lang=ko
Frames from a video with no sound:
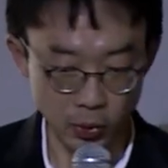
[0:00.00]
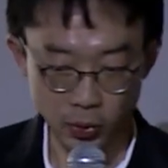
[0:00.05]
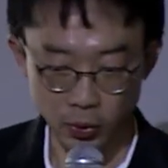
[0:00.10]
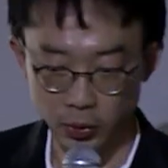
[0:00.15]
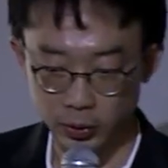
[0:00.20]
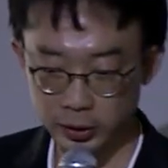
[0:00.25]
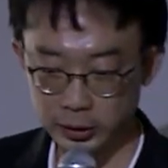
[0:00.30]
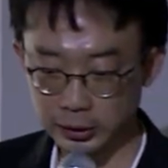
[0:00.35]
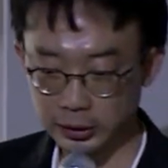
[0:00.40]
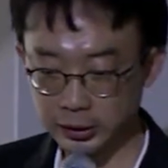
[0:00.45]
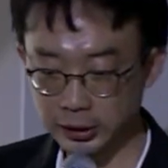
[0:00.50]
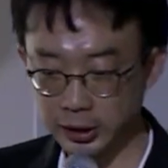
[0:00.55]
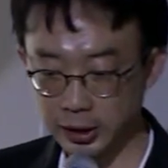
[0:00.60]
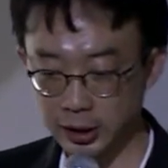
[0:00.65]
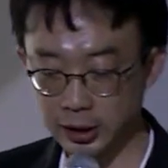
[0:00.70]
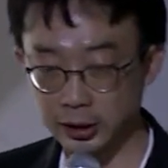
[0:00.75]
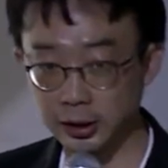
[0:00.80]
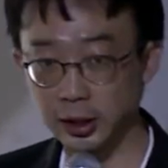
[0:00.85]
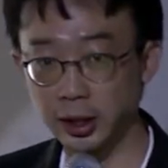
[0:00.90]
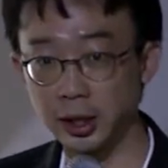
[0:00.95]
하고
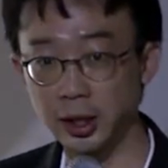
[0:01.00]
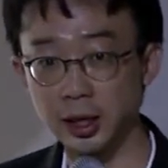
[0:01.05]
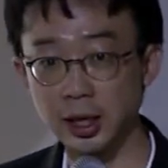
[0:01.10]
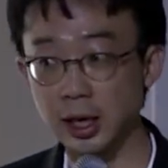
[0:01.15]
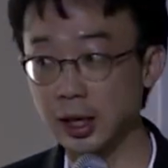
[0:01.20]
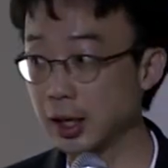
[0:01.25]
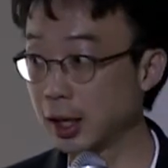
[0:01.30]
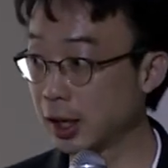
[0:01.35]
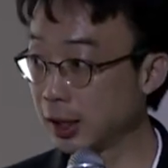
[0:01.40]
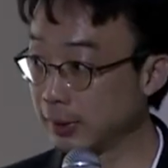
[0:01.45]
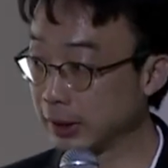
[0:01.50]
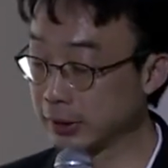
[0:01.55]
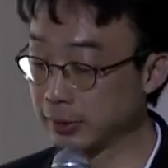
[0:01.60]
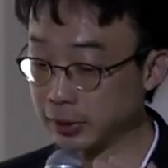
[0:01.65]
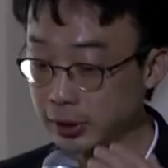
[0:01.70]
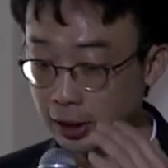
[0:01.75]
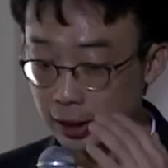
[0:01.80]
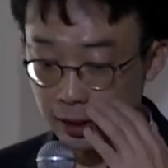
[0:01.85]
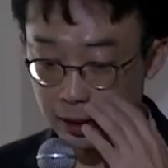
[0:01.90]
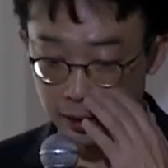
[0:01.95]
이제 제 아까
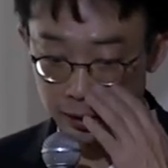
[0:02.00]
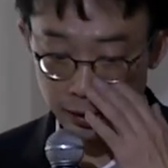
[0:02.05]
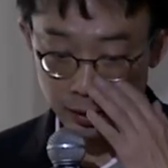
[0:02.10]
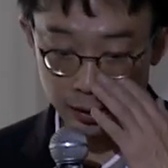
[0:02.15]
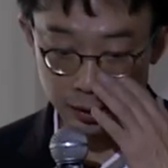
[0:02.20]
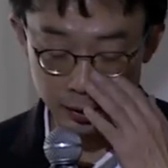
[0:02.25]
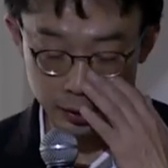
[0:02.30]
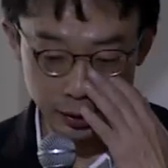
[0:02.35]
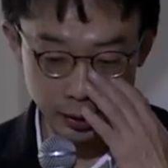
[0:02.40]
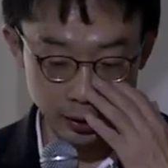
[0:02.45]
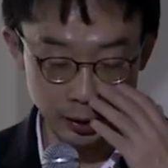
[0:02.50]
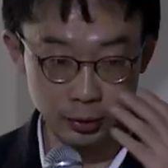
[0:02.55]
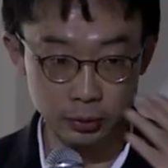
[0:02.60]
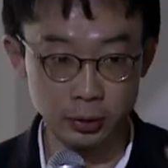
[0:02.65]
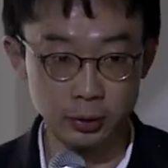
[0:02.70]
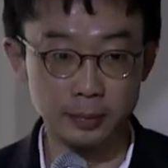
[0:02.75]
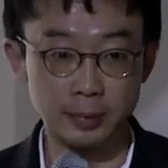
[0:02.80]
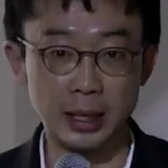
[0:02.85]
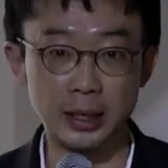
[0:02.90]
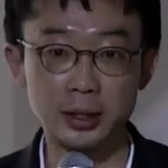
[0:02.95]
말씀 제 이제
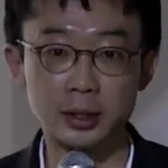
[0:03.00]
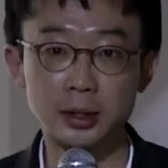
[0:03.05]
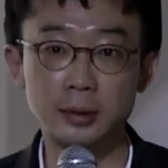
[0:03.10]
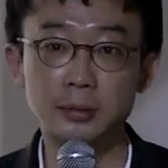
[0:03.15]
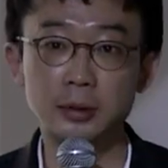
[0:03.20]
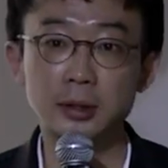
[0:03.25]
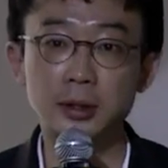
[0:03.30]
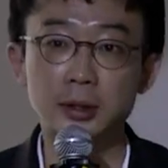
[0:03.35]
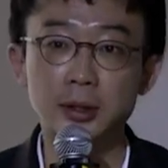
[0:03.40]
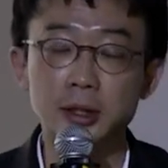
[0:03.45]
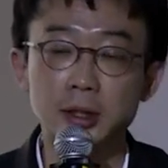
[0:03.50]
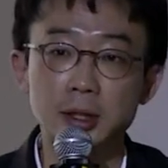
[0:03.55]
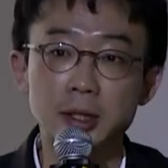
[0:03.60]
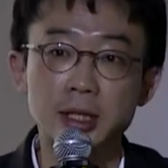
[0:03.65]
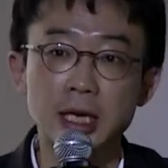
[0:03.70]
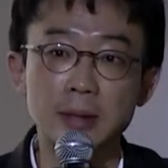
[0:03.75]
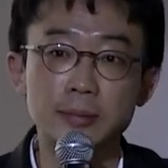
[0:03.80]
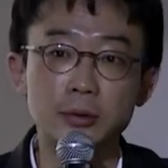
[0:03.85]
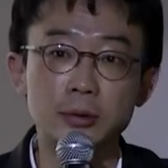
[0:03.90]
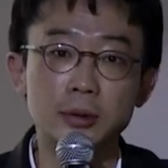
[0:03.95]
이후로 말씀을
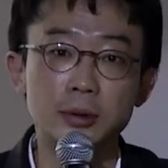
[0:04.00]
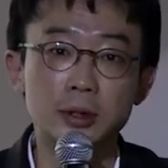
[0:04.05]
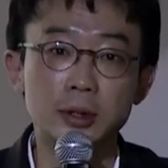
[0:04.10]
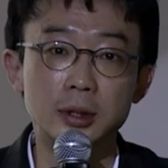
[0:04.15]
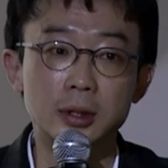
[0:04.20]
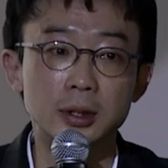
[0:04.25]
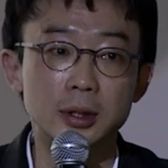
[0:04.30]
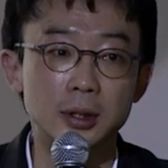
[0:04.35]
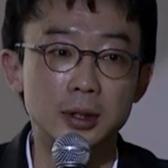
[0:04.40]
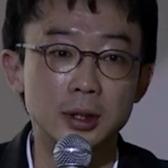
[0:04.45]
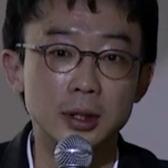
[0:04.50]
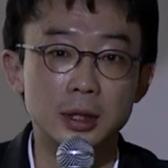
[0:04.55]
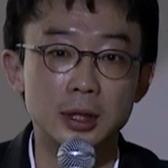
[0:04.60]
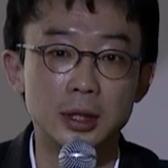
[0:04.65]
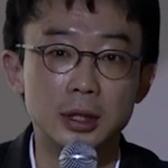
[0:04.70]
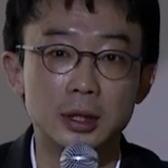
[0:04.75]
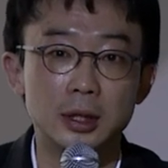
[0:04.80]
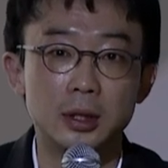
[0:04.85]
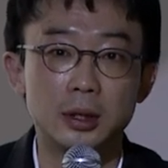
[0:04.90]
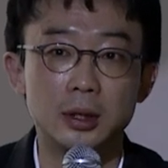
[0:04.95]
실세 분을
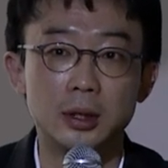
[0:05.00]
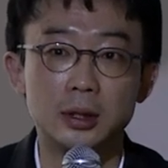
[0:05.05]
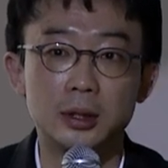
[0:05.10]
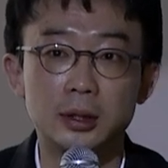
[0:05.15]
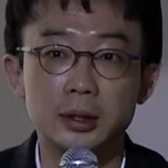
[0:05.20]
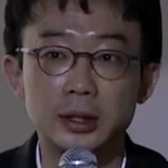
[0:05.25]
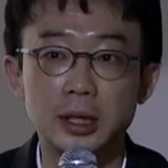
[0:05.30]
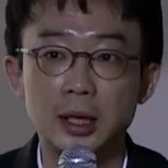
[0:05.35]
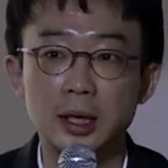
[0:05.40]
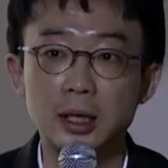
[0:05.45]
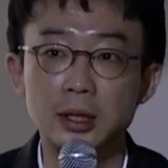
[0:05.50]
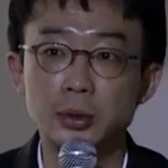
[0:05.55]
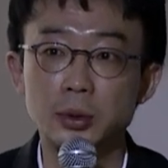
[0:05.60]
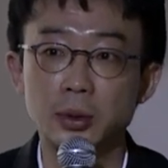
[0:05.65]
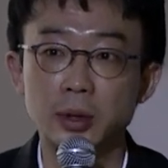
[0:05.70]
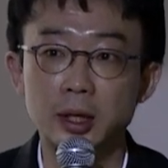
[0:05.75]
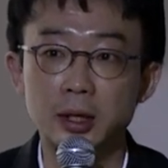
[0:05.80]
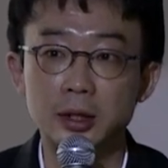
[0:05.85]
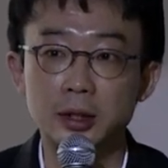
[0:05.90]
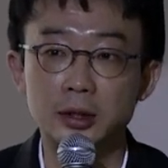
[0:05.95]
어 잠깐
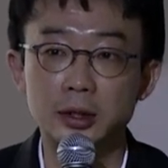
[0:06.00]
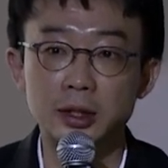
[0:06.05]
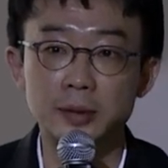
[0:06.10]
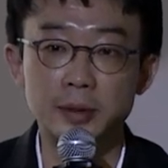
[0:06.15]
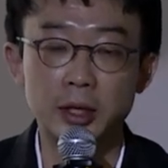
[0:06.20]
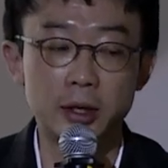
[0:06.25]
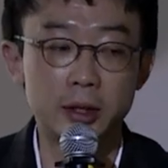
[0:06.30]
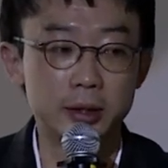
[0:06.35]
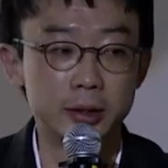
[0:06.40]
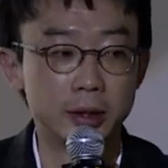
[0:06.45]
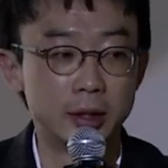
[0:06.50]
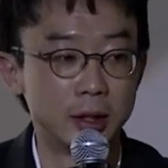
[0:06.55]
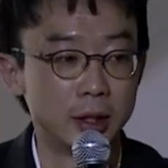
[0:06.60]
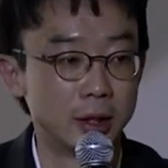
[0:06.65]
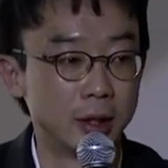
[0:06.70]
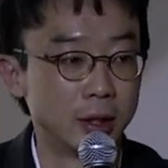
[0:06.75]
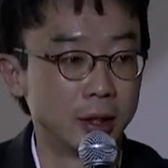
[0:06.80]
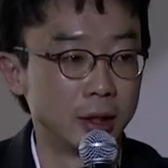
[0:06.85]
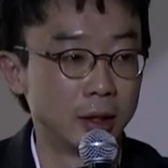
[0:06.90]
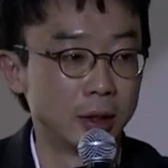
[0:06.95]
소개를 드리면
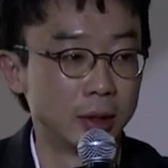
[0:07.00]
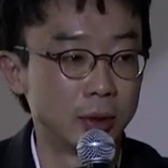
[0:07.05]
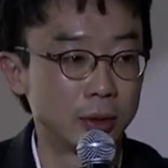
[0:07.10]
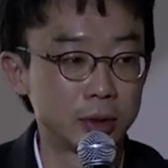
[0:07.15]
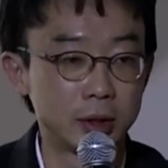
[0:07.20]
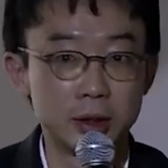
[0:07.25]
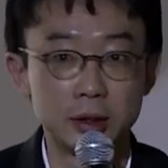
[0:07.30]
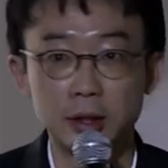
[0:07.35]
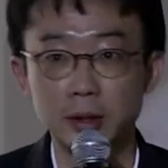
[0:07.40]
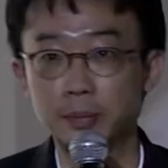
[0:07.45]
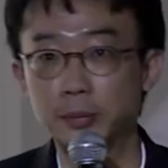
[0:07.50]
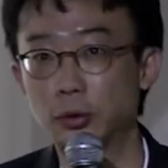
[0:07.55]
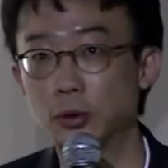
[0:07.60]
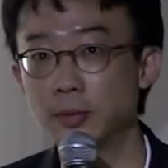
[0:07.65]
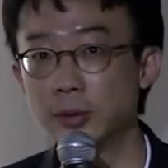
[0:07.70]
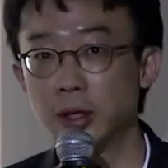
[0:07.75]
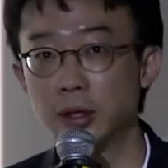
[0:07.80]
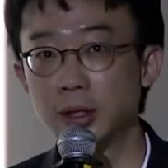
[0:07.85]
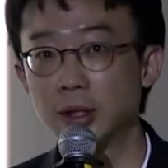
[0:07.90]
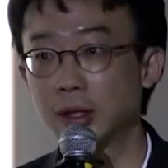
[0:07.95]
혹시 여기
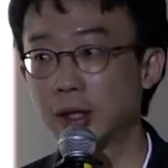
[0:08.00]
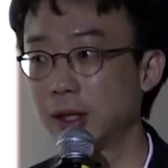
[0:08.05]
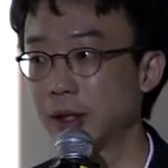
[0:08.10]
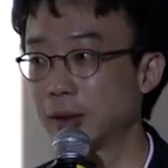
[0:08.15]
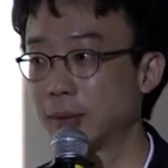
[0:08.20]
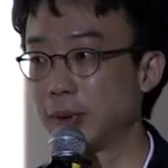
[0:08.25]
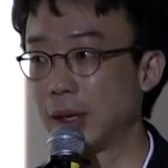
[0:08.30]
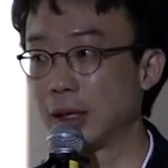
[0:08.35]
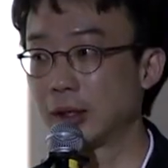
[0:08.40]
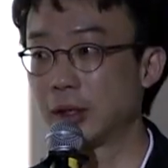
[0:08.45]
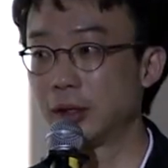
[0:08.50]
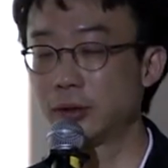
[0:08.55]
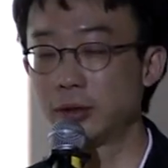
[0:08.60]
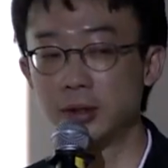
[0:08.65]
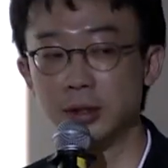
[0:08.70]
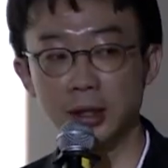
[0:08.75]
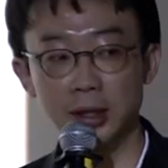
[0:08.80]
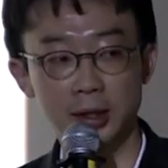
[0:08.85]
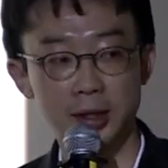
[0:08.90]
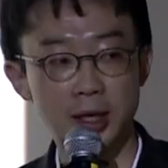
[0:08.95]
조명이 이렇게 바뀔
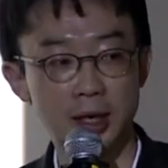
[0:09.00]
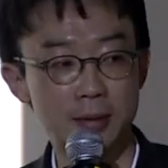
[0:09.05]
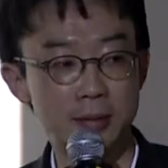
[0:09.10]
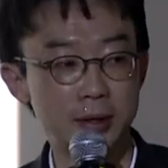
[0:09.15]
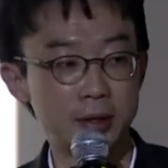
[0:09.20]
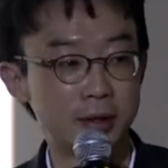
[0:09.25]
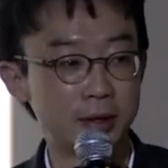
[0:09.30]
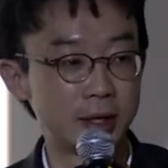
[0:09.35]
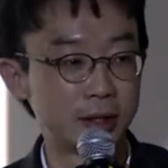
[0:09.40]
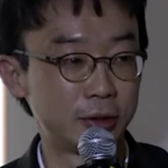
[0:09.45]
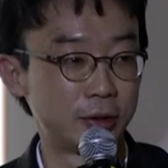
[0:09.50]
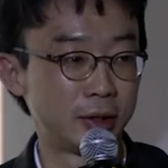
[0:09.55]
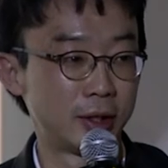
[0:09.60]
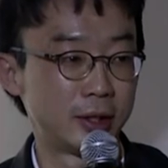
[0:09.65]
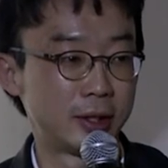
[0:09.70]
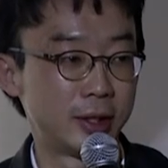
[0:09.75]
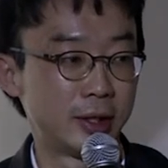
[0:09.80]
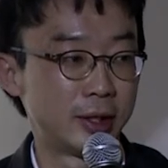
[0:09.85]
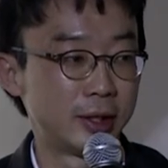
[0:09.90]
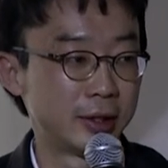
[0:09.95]
수 있나? 잠깐만 일어나
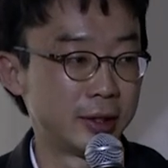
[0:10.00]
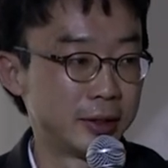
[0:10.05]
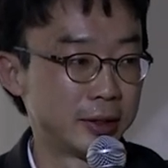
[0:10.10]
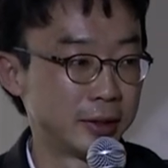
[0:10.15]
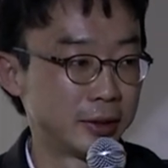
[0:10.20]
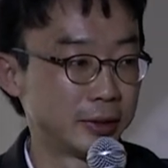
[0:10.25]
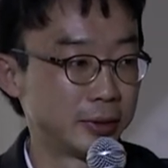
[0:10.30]
주시겠어요?